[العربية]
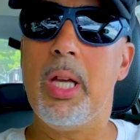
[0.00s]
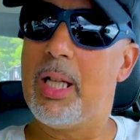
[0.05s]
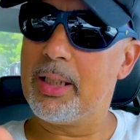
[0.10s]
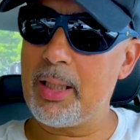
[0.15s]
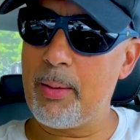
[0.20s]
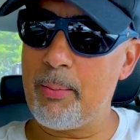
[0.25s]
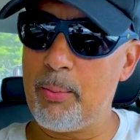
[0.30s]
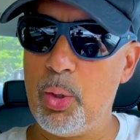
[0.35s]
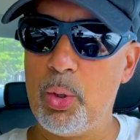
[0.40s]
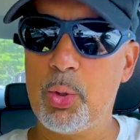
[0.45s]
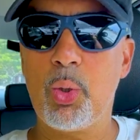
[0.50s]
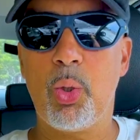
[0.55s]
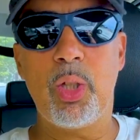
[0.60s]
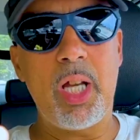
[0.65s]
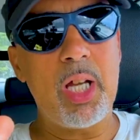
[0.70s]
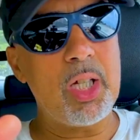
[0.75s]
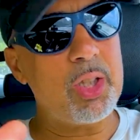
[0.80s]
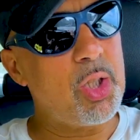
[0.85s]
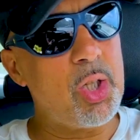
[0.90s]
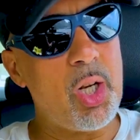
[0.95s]
خصنا نبحثوا
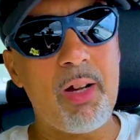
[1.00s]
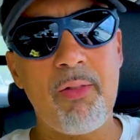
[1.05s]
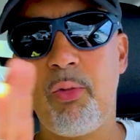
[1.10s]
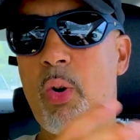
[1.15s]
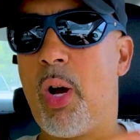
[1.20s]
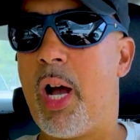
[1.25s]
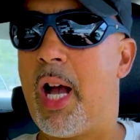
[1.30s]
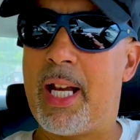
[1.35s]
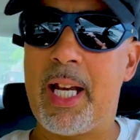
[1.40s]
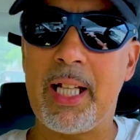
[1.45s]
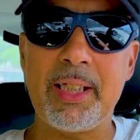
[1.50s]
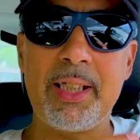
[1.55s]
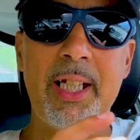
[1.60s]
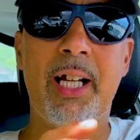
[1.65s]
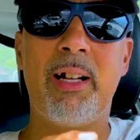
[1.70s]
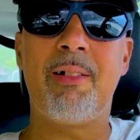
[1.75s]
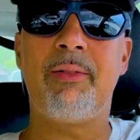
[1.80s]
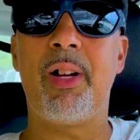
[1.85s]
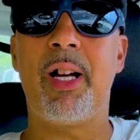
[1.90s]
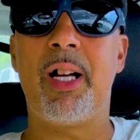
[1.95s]
عليها خصنا نعرفوها انا خصني
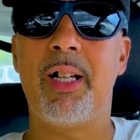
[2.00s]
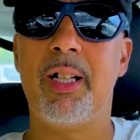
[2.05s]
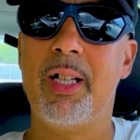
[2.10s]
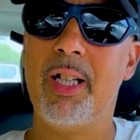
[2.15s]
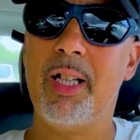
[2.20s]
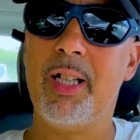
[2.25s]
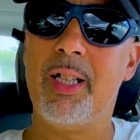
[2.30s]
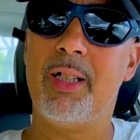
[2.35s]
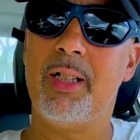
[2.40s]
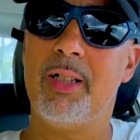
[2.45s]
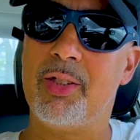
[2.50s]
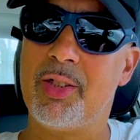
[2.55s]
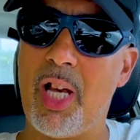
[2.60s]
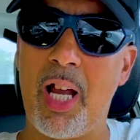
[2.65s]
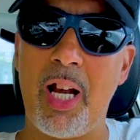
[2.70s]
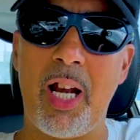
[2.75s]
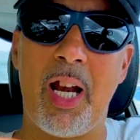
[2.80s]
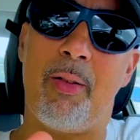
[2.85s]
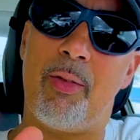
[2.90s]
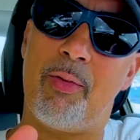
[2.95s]
نعرفها ان شاء
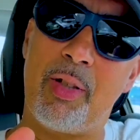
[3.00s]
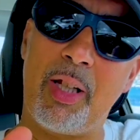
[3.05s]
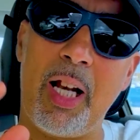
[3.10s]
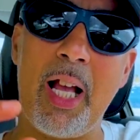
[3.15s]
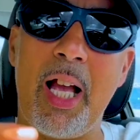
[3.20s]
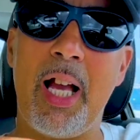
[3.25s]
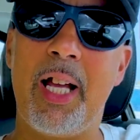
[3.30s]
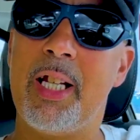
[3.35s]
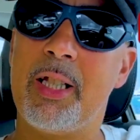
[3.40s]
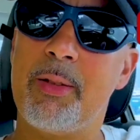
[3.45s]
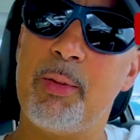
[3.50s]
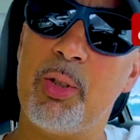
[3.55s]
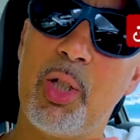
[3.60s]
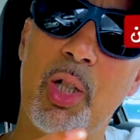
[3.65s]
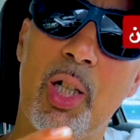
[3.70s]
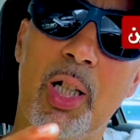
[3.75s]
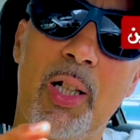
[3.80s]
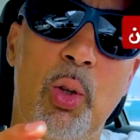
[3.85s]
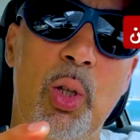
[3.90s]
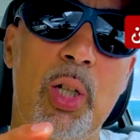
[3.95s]
الله في القناه ماشي
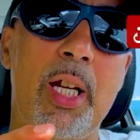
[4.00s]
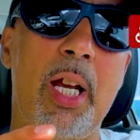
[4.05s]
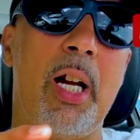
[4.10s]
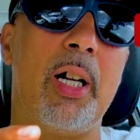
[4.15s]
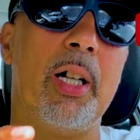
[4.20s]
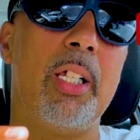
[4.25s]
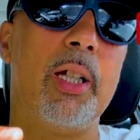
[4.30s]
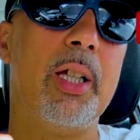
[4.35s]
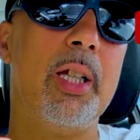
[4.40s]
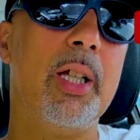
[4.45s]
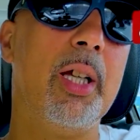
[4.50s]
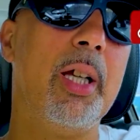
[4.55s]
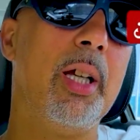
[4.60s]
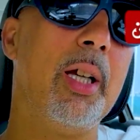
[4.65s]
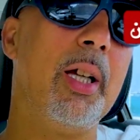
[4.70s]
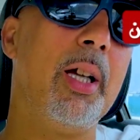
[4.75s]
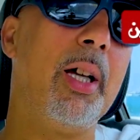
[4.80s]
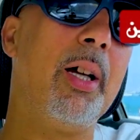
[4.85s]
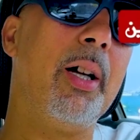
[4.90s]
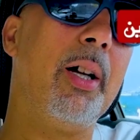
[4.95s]
نهضروا عليها
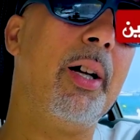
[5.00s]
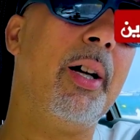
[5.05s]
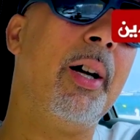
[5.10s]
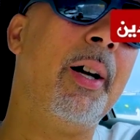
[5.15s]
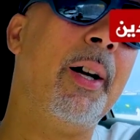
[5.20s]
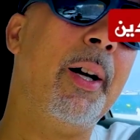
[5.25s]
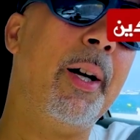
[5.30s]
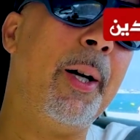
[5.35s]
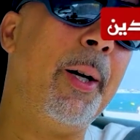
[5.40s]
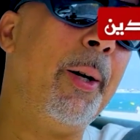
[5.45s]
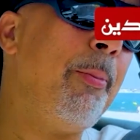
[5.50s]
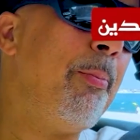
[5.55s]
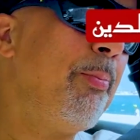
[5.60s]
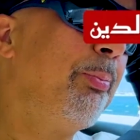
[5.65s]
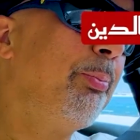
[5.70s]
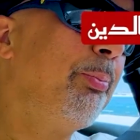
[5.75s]
أه